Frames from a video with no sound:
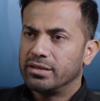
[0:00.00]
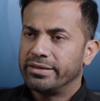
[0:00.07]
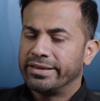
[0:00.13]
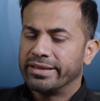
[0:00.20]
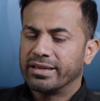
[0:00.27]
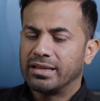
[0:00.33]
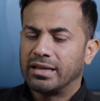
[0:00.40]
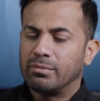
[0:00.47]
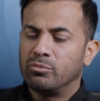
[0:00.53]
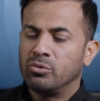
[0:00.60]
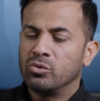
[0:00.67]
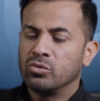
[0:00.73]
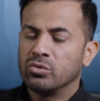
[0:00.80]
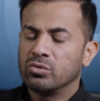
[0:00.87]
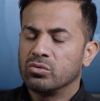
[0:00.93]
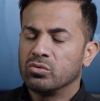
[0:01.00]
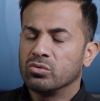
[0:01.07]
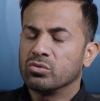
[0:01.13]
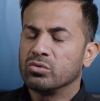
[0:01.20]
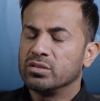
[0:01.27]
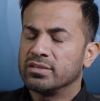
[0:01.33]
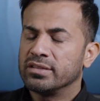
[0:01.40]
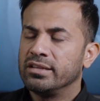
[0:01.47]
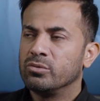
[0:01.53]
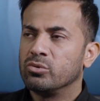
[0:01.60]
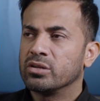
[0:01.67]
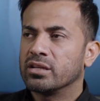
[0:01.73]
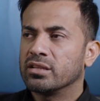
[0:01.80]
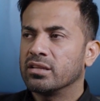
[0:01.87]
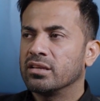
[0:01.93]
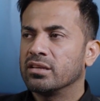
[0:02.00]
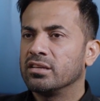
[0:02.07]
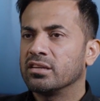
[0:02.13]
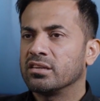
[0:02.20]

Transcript: लेकिन हम लोग को को इसीलिए वो कहते हैं कि ये